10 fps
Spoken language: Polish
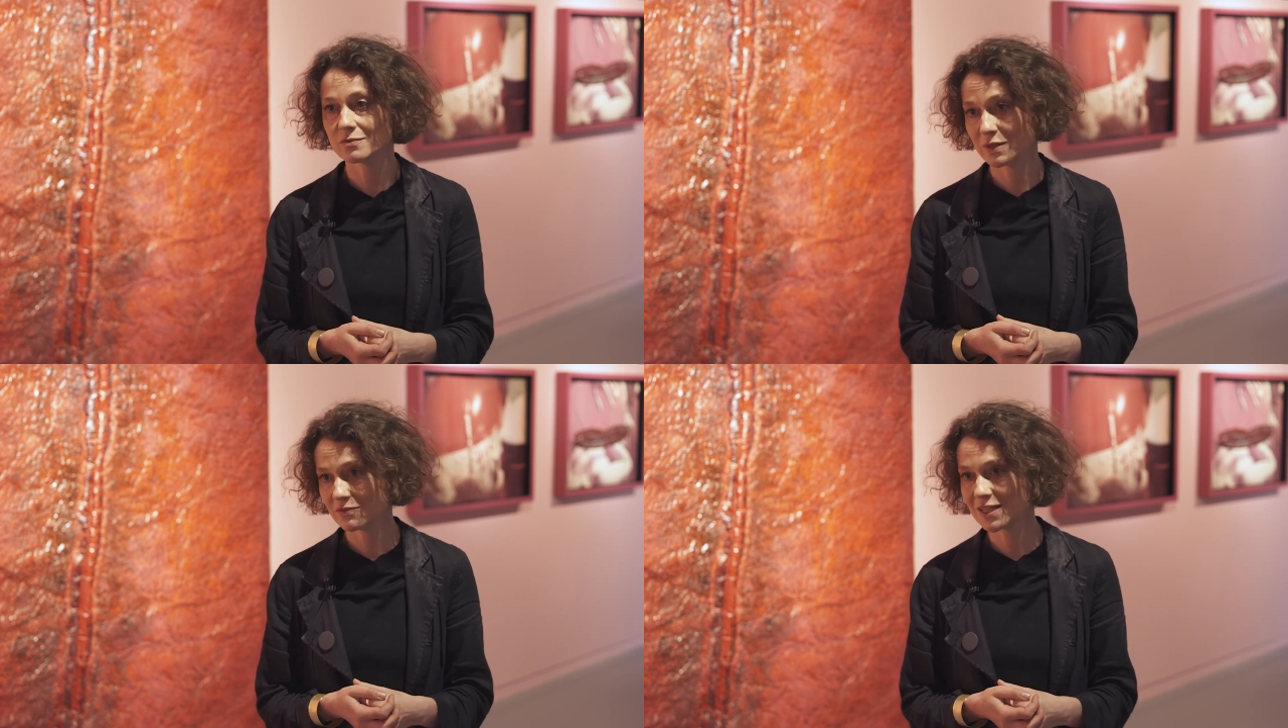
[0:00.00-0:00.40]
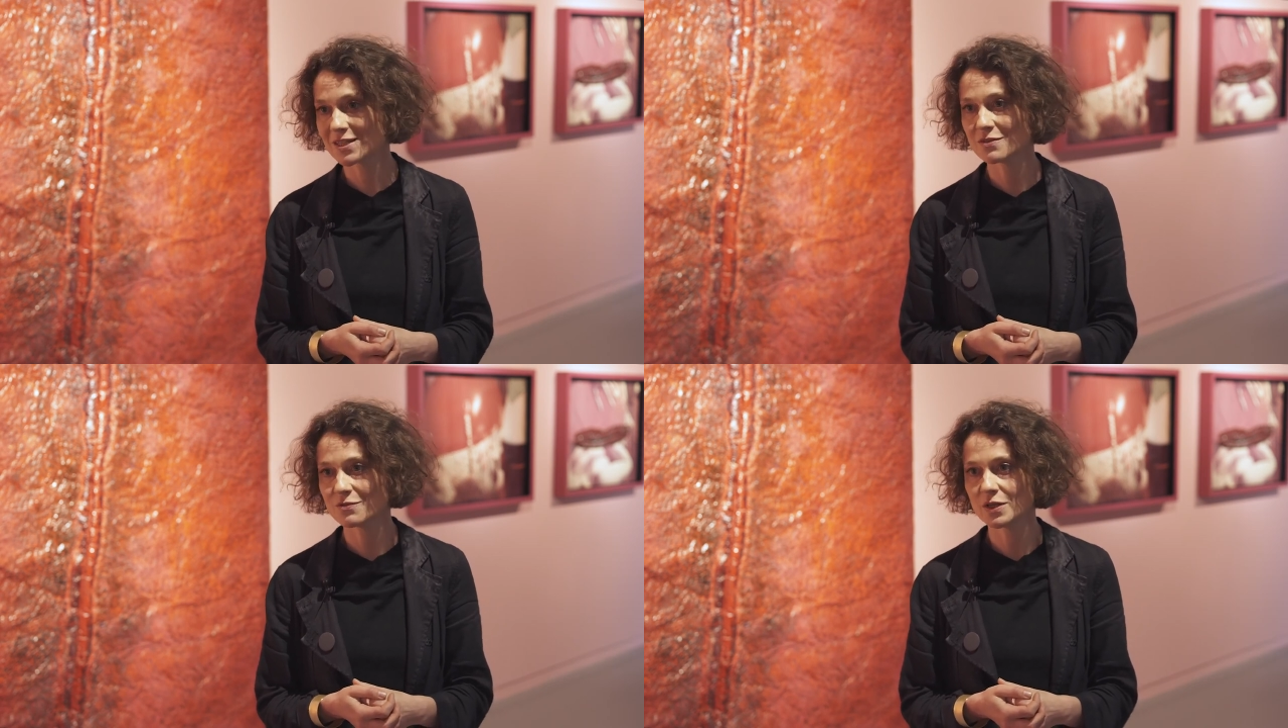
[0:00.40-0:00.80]
wbrew
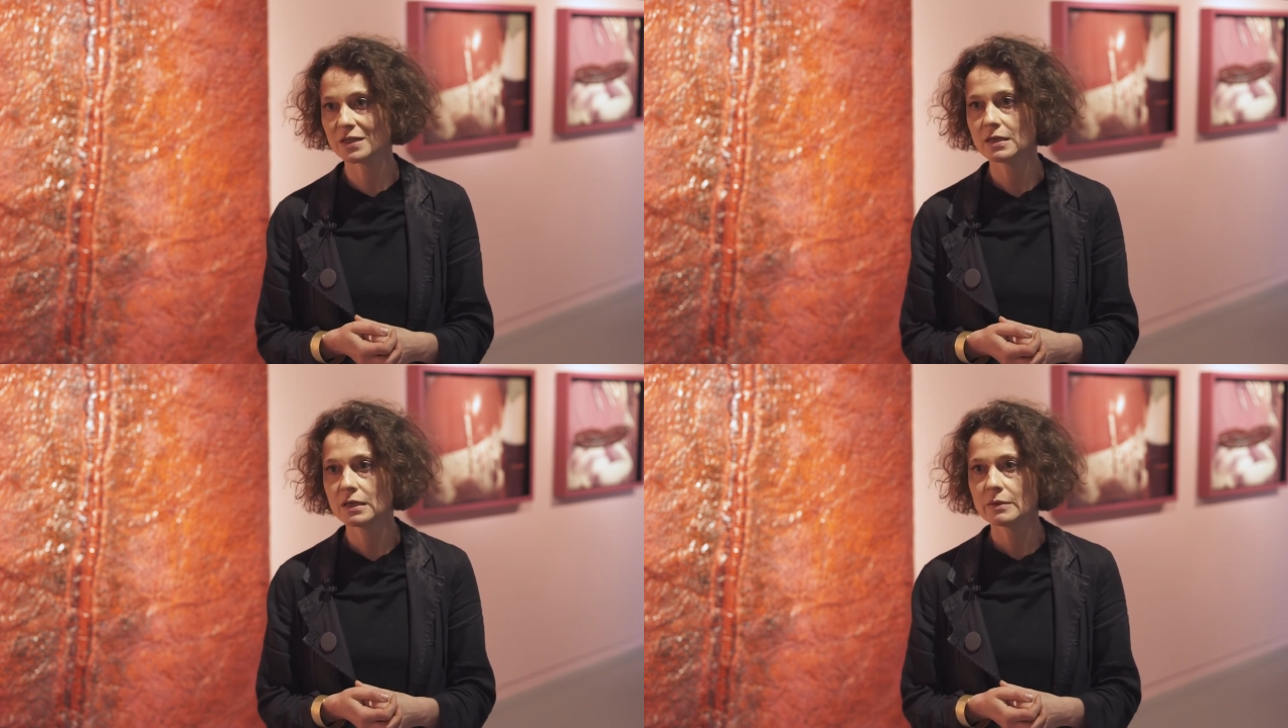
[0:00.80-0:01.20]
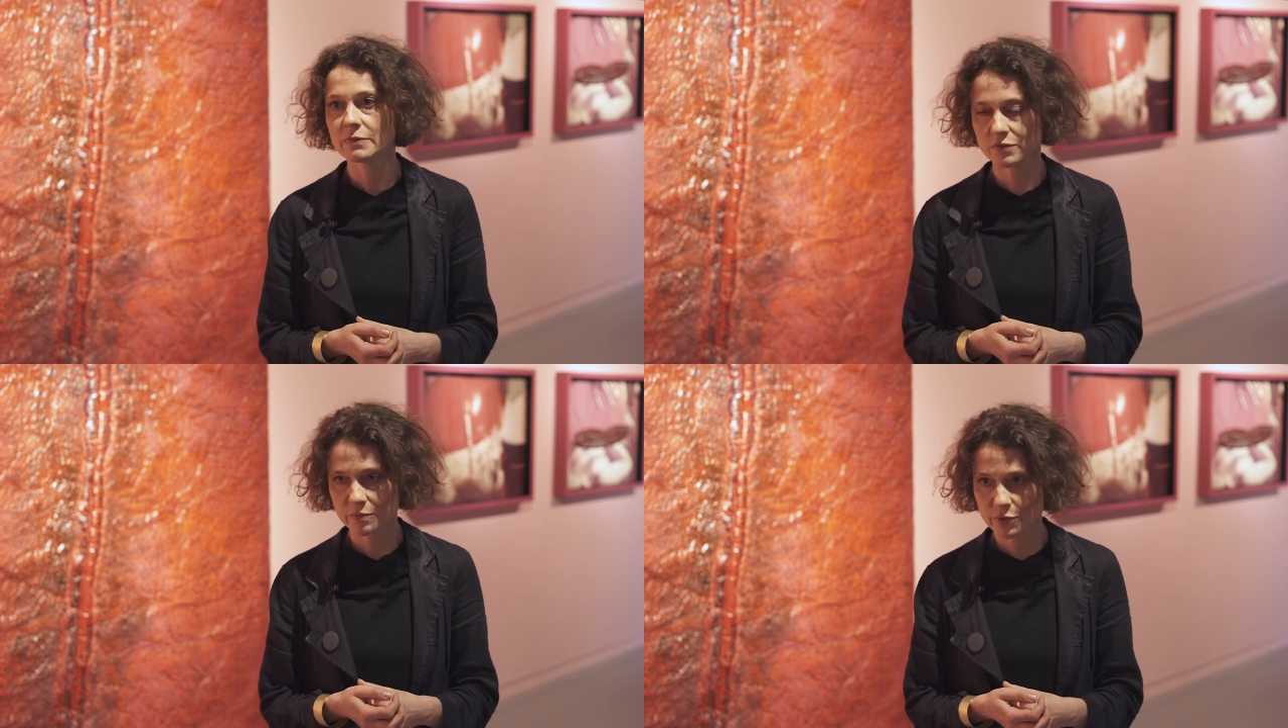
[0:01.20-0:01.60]
naszej woli,
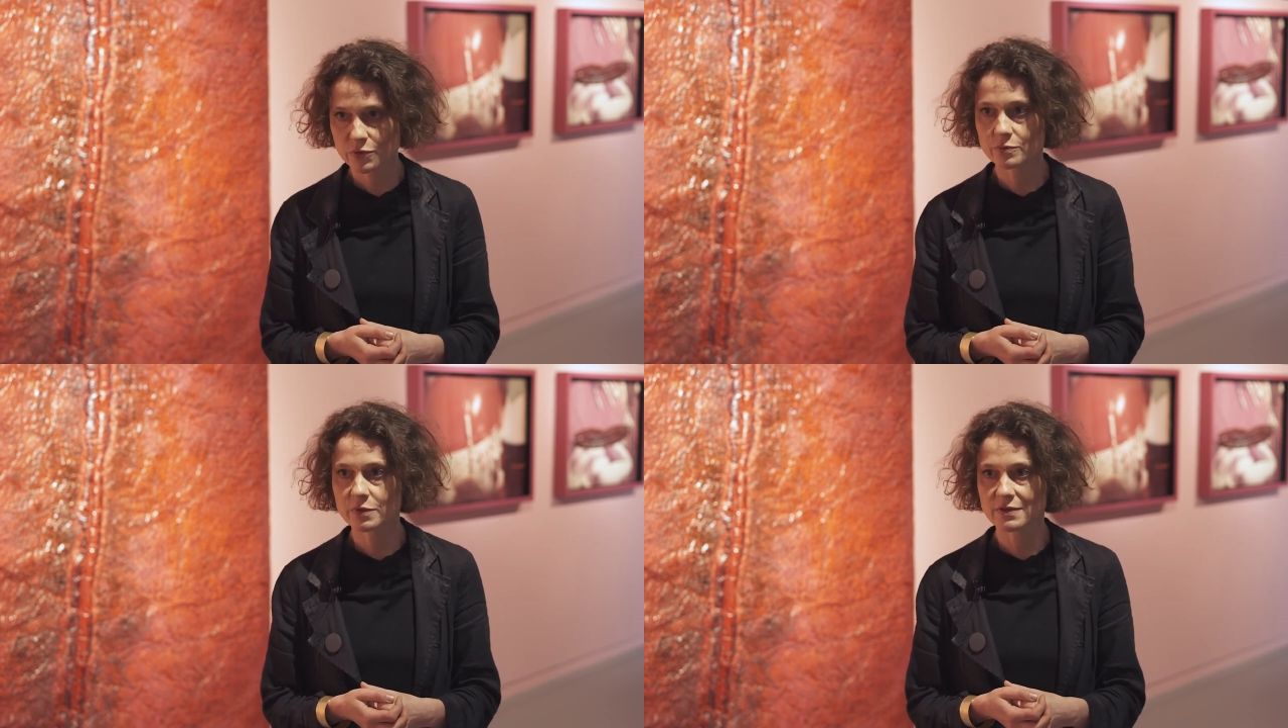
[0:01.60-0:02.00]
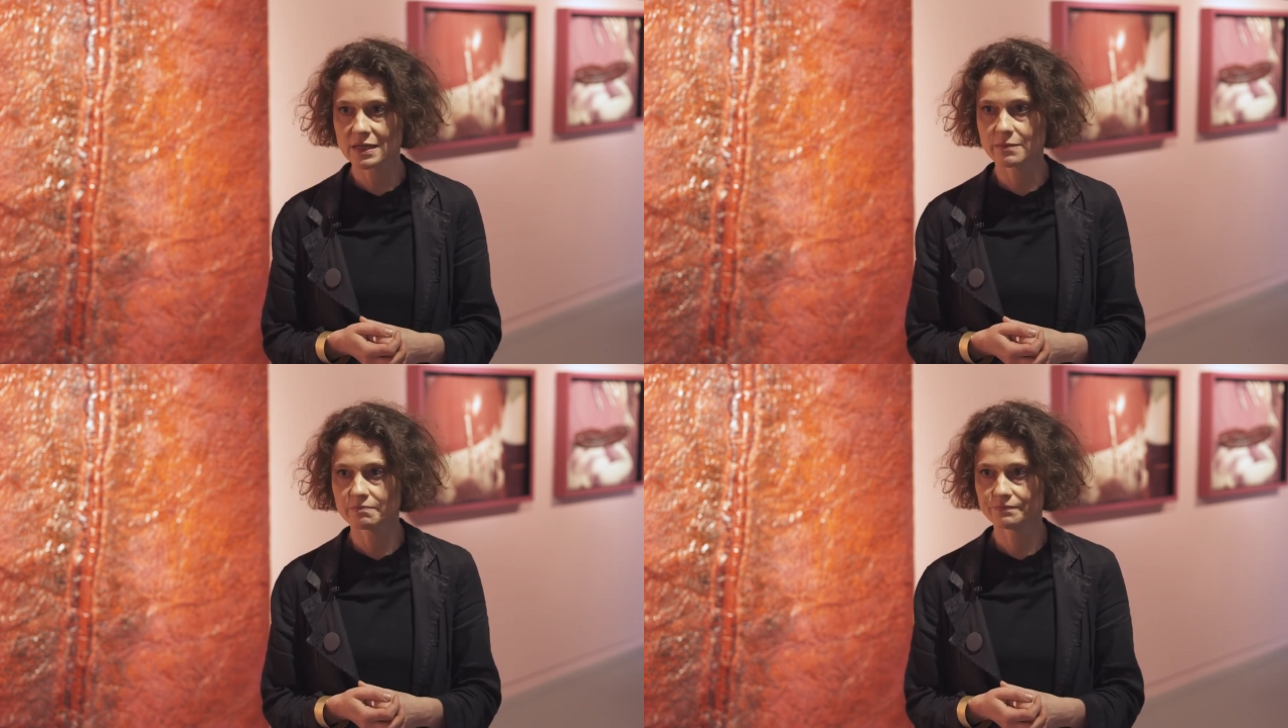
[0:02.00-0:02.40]
pewnym
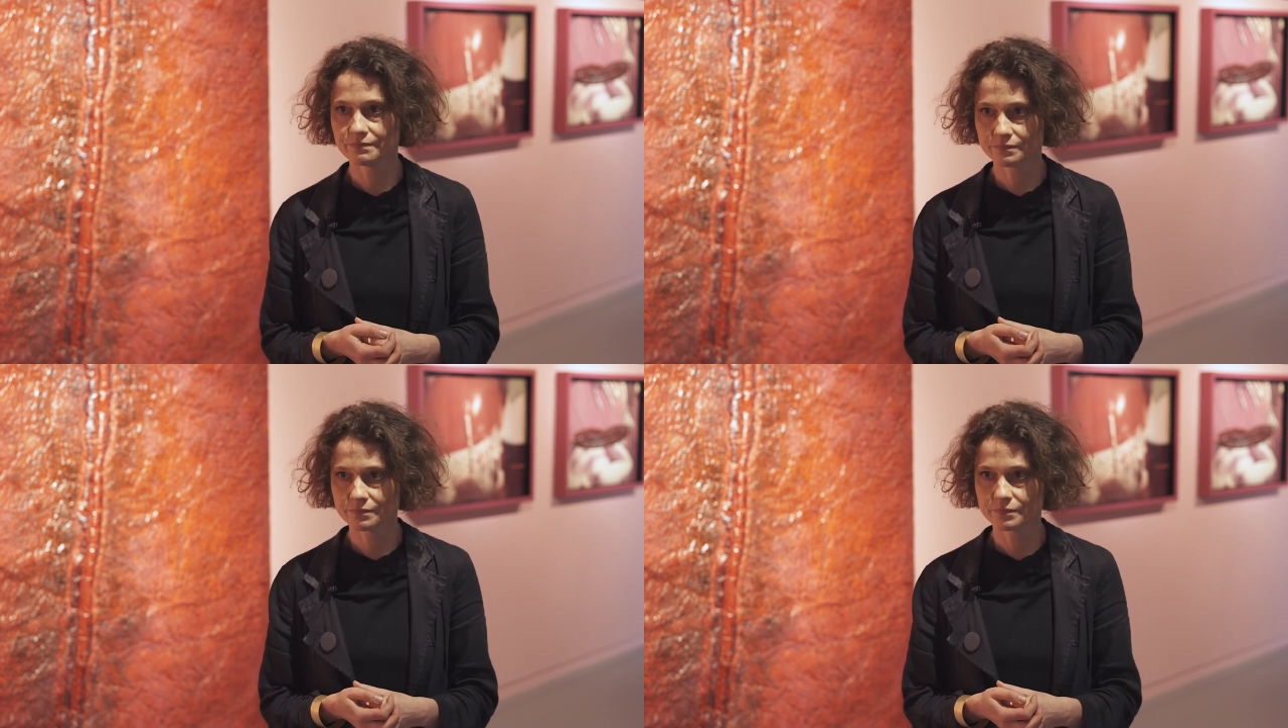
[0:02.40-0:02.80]
podsumowaniem.